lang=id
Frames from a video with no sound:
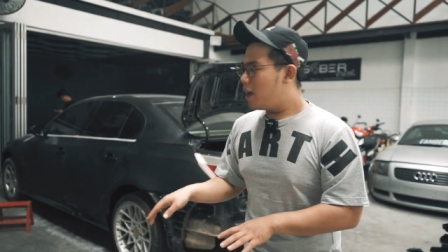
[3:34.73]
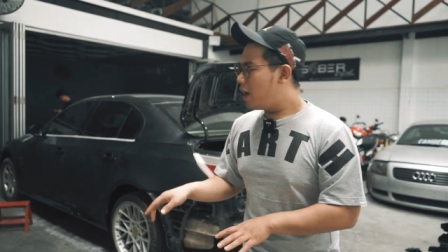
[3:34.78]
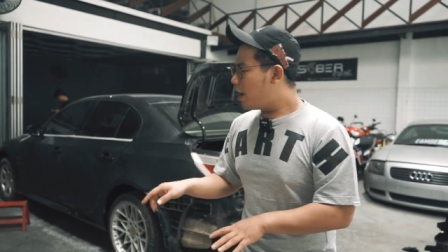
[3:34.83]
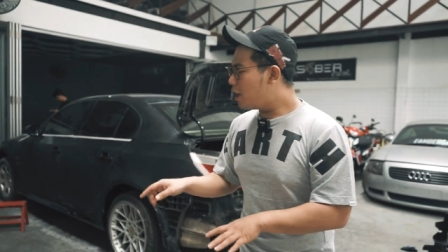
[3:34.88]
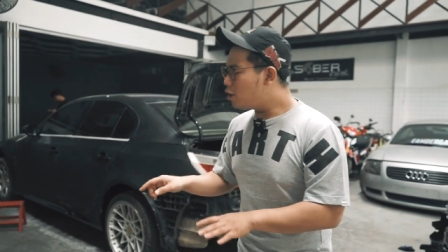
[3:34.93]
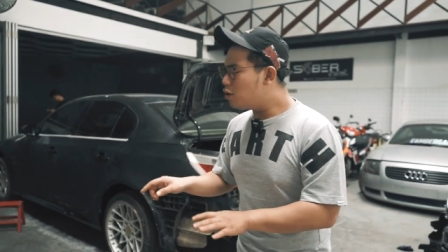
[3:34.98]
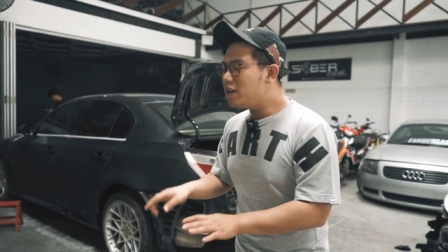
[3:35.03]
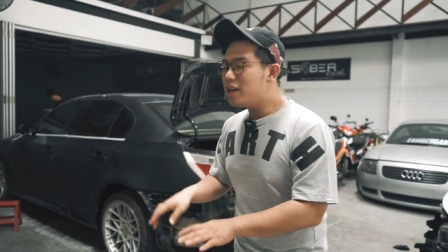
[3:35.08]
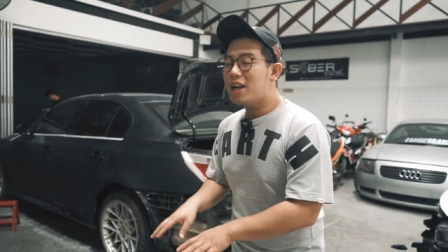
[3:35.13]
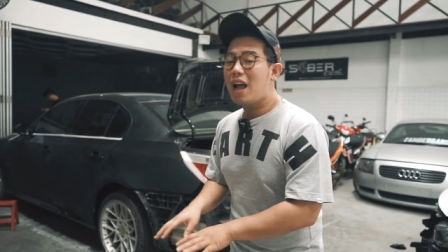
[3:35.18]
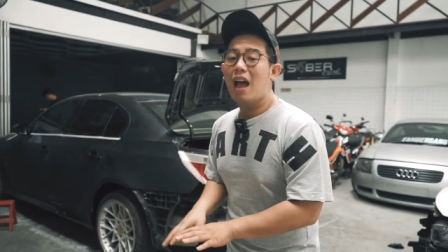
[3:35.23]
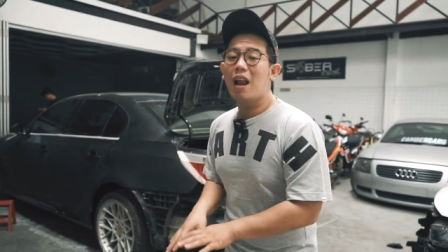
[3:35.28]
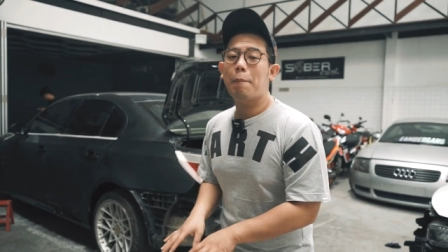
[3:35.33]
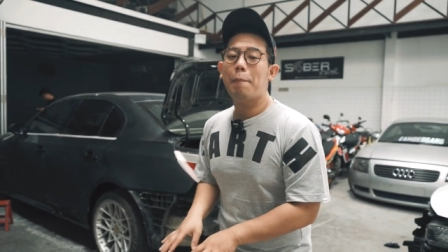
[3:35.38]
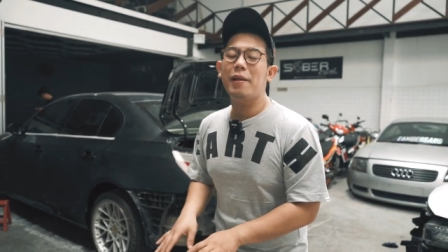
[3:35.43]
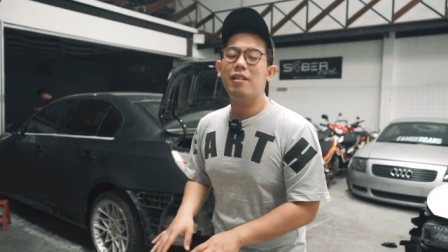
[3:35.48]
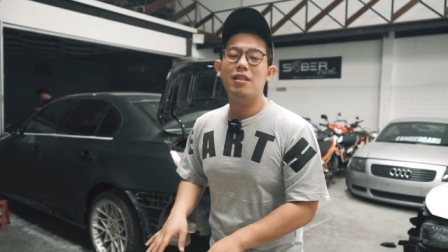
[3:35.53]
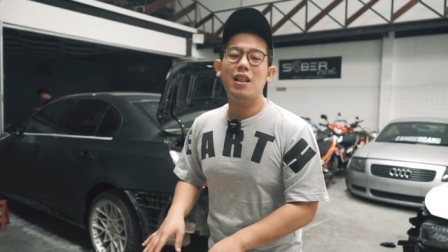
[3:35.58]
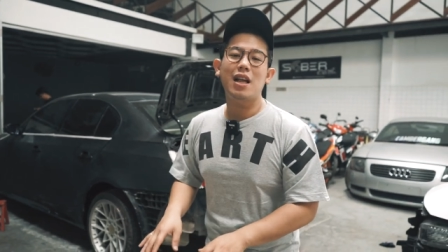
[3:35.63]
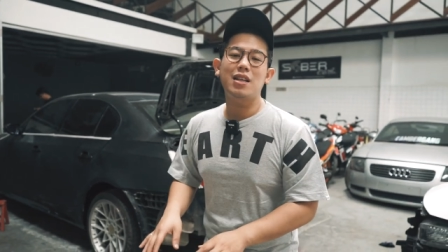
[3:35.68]
Itu di
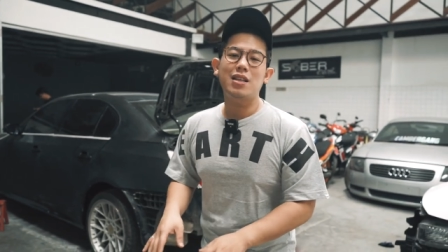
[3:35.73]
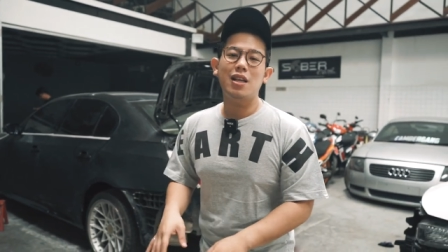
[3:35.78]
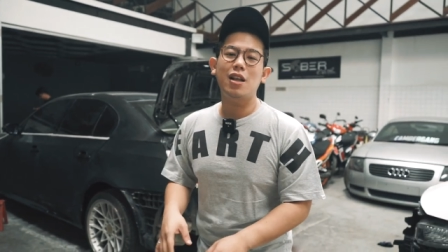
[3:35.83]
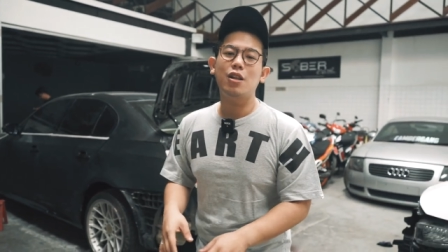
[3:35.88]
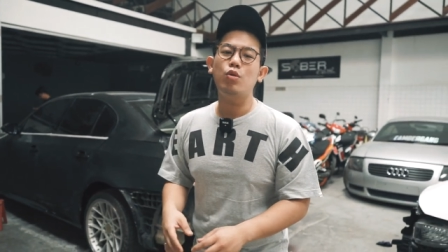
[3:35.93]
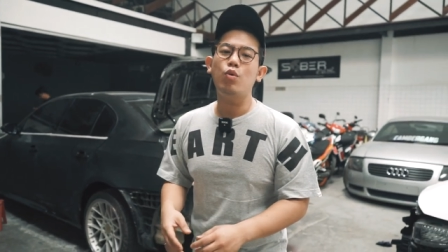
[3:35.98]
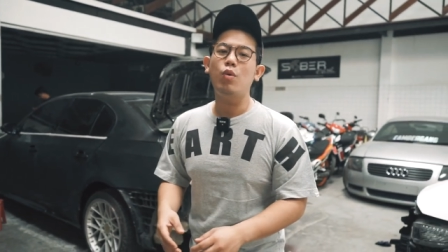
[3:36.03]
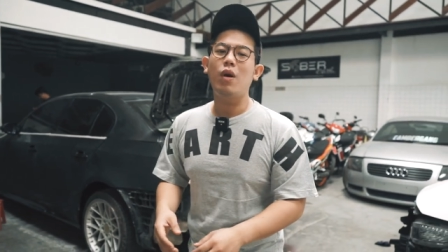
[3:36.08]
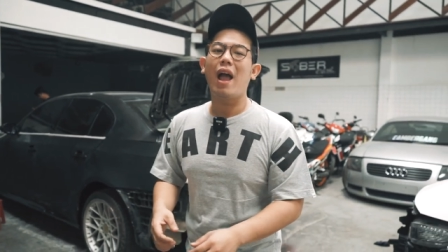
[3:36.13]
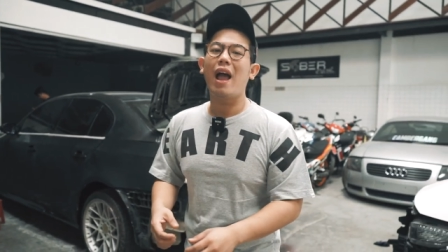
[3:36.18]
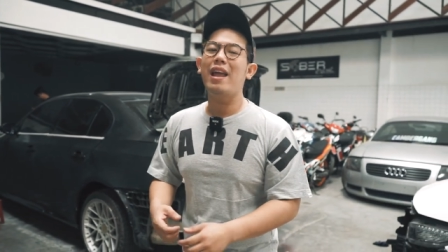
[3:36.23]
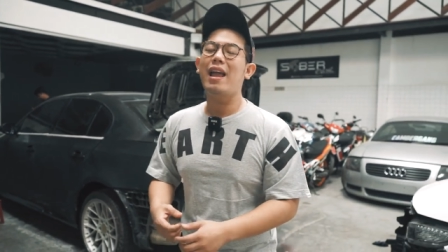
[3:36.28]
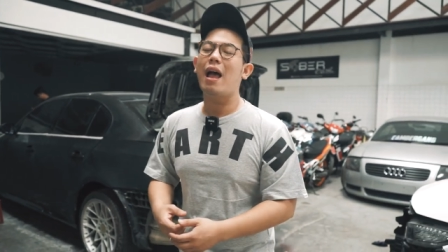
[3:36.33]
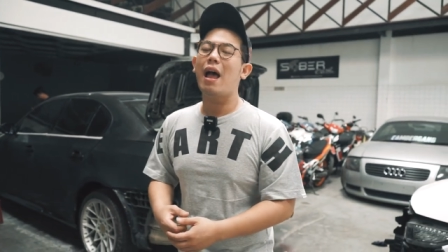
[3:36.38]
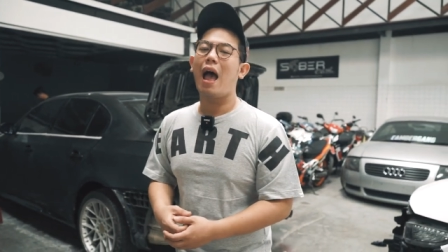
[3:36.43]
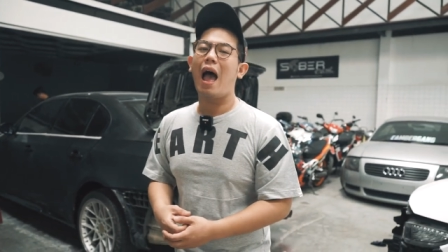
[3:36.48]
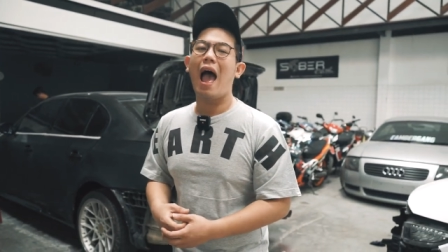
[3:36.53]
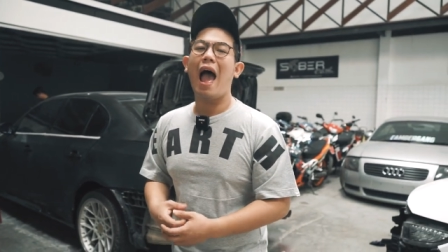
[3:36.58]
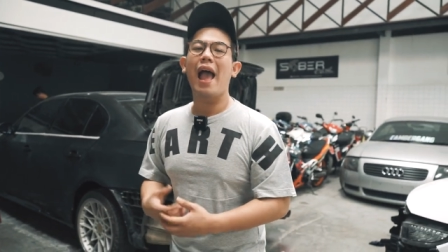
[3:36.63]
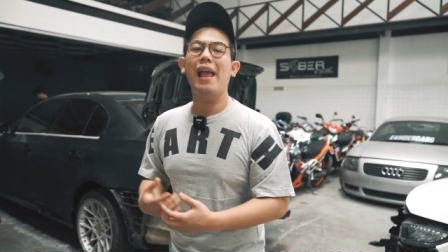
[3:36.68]
karpet dasarnya tuh
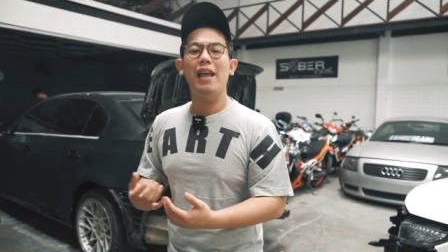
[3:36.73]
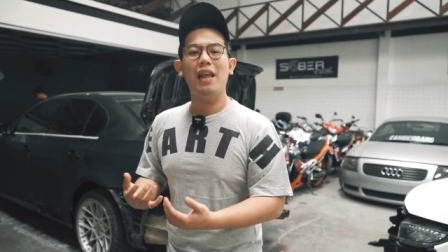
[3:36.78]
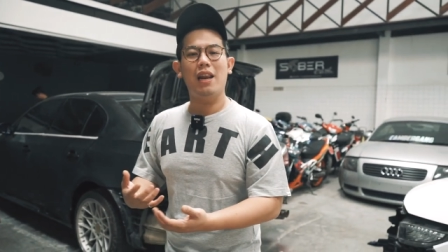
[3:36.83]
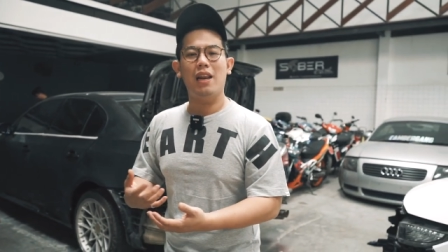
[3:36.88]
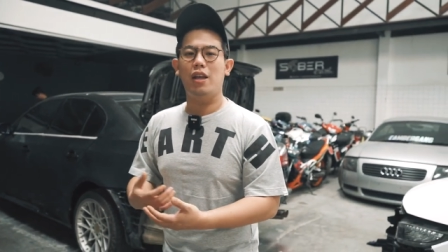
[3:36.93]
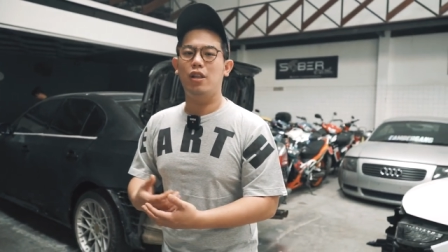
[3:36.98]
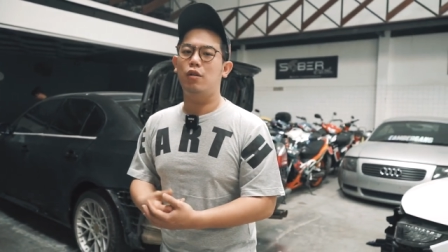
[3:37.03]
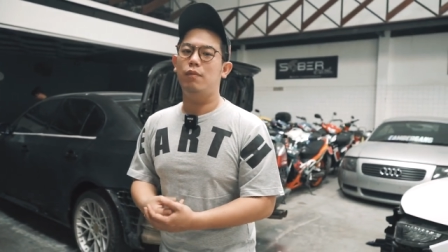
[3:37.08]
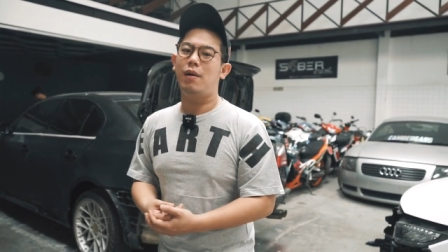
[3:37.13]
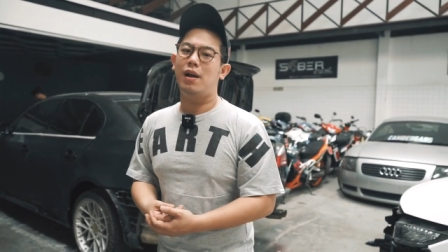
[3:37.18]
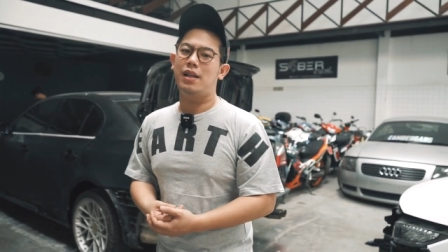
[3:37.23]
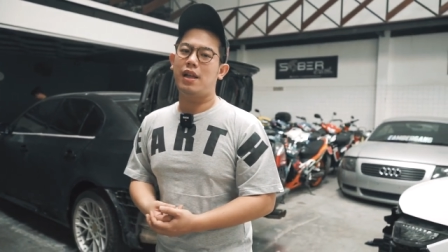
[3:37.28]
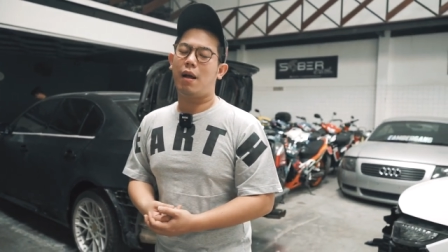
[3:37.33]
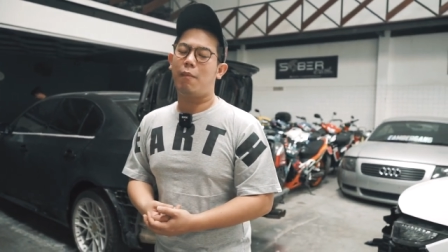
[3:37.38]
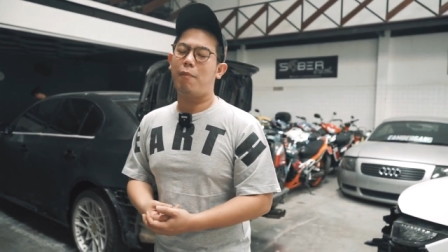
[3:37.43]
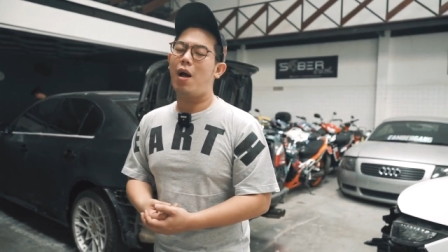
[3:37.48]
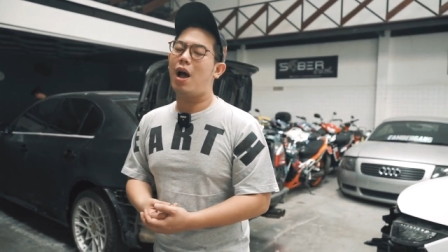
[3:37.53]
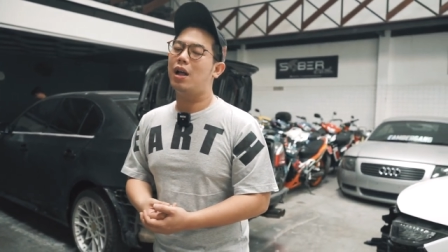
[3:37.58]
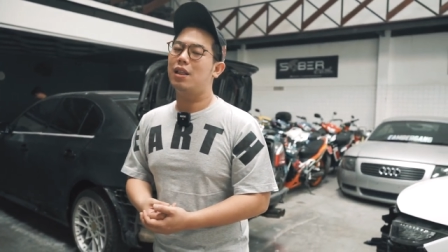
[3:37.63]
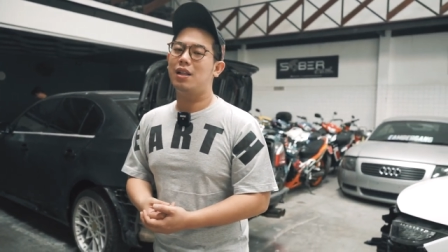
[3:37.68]
kayak air gitu banyak
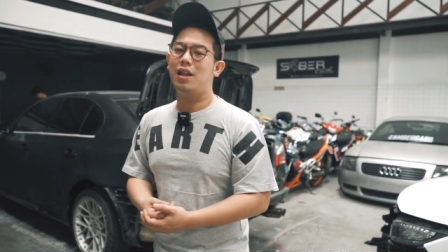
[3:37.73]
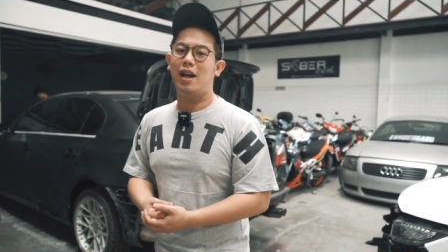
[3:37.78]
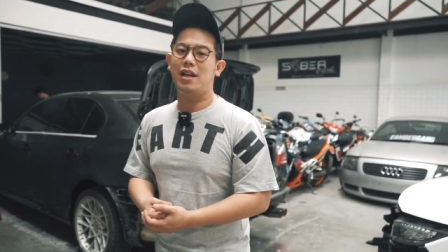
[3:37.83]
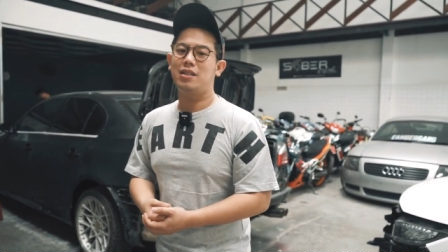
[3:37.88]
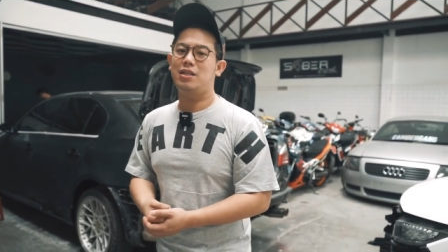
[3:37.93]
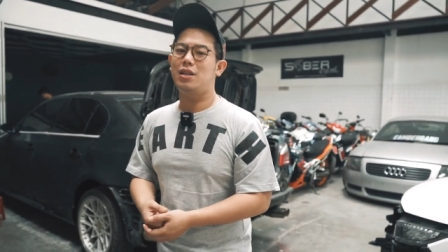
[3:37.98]
banget guys.